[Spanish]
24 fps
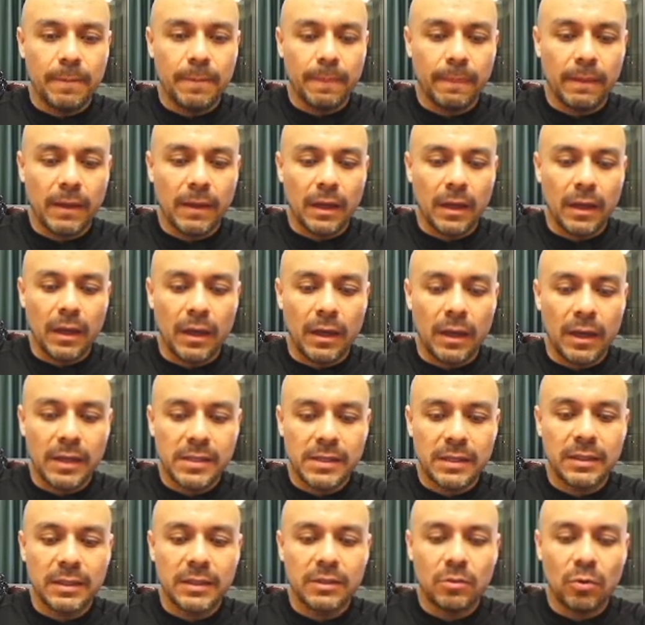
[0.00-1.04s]
que ese
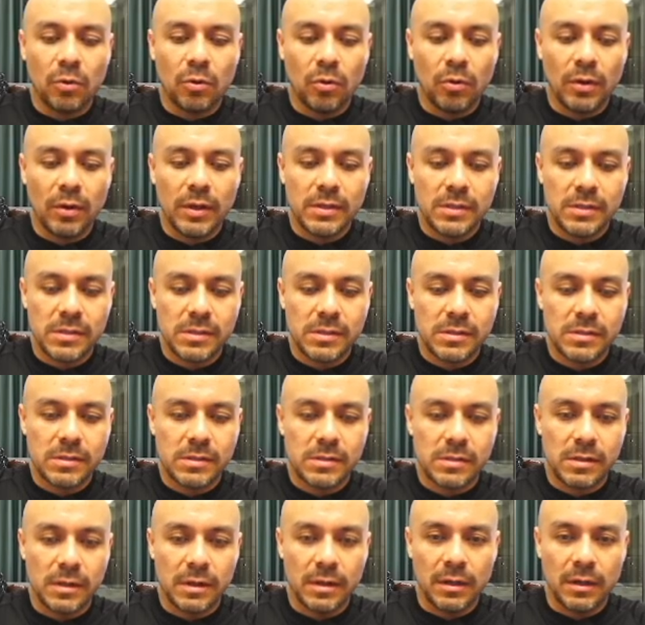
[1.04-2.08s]
título es,
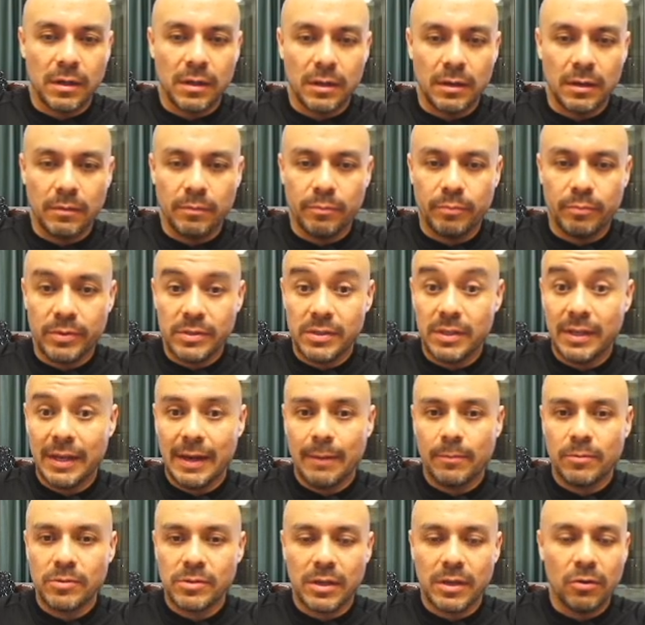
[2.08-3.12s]
eh, pues
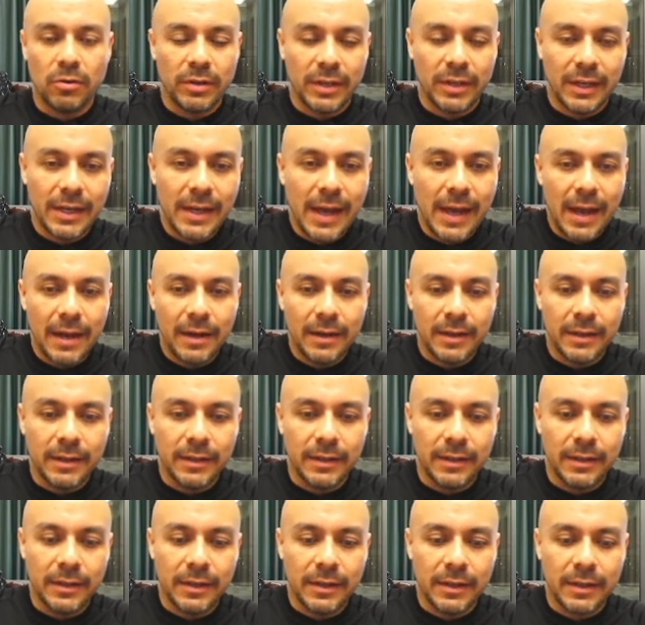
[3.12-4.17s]
digamos que original
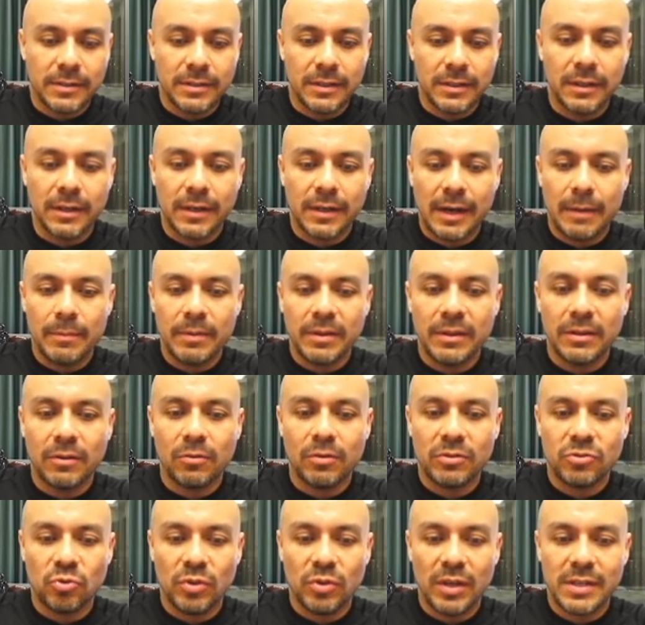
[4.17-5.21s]
y que sí realmente lo
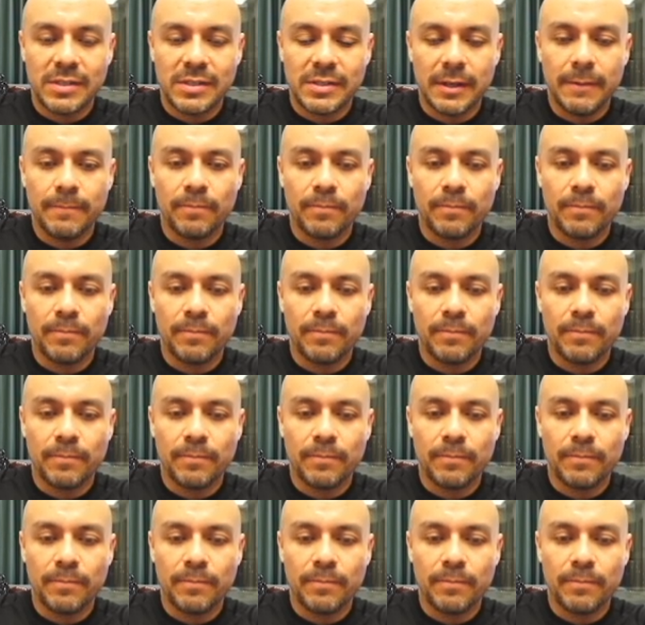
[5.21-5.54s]
estudiaste.